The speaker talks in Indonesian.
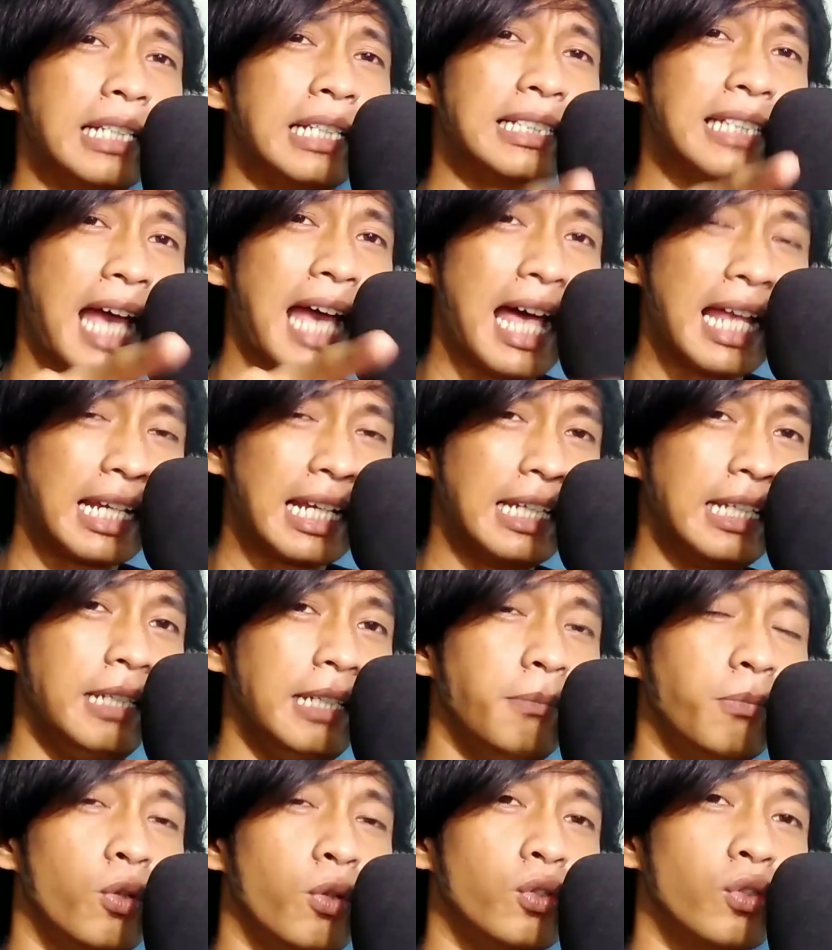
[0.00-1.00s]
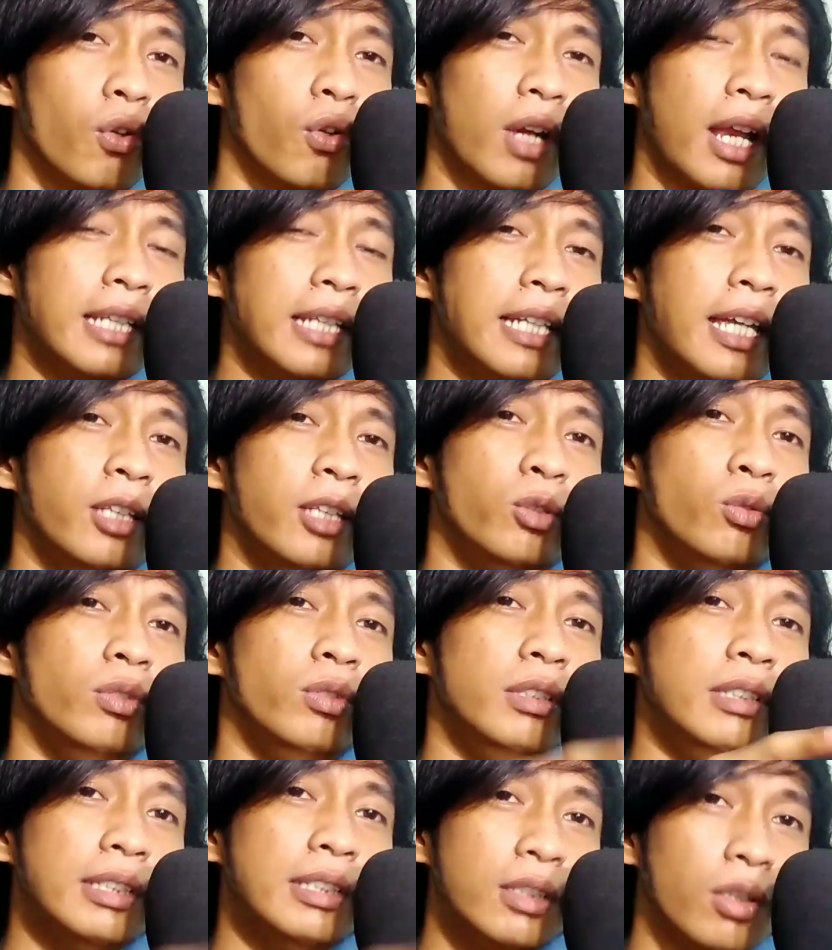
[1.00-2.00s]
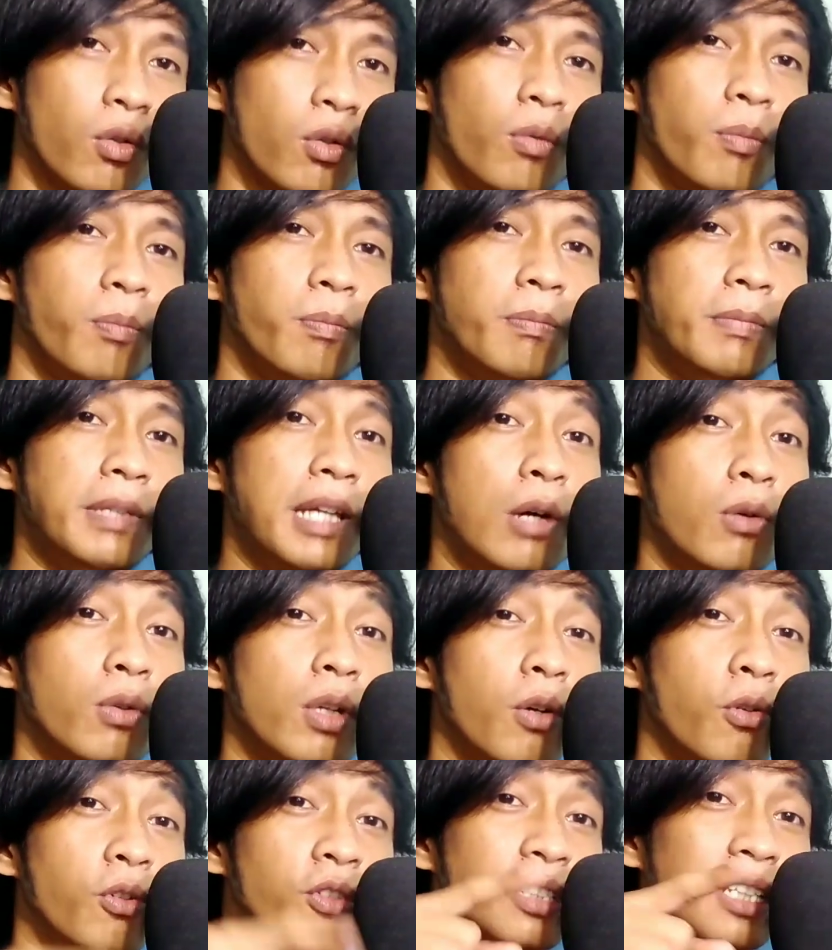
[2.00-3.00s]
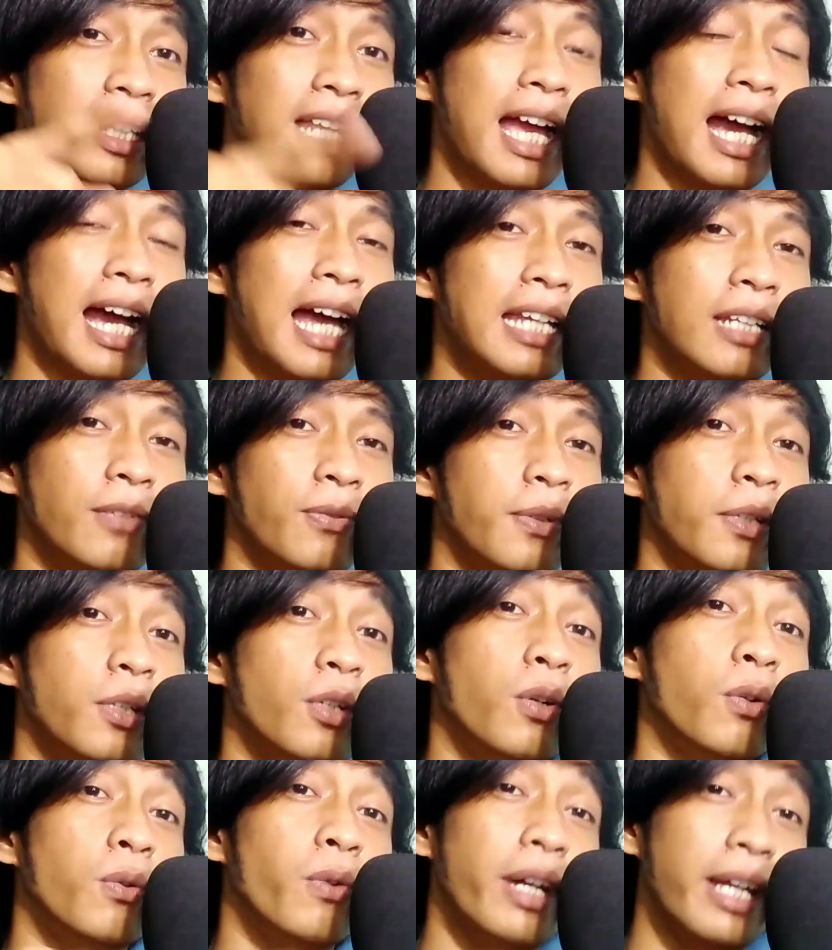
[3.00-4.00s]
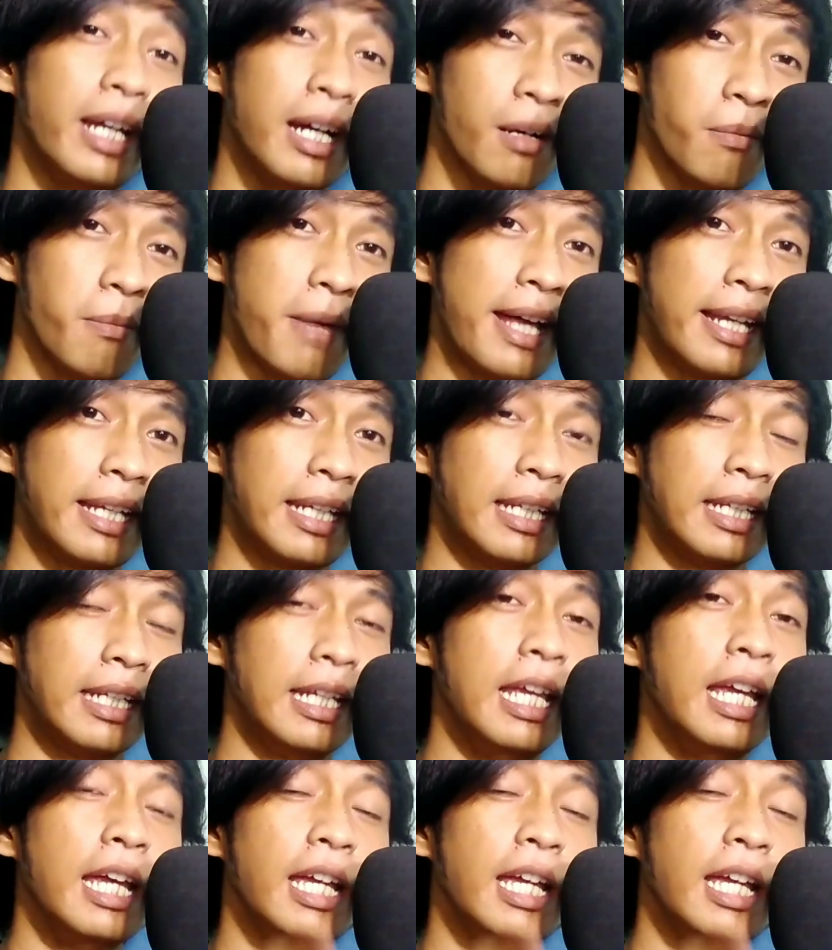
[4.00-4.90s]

cari bocorannya itu di grup yang udah gue sediakan di video gue yang kemarin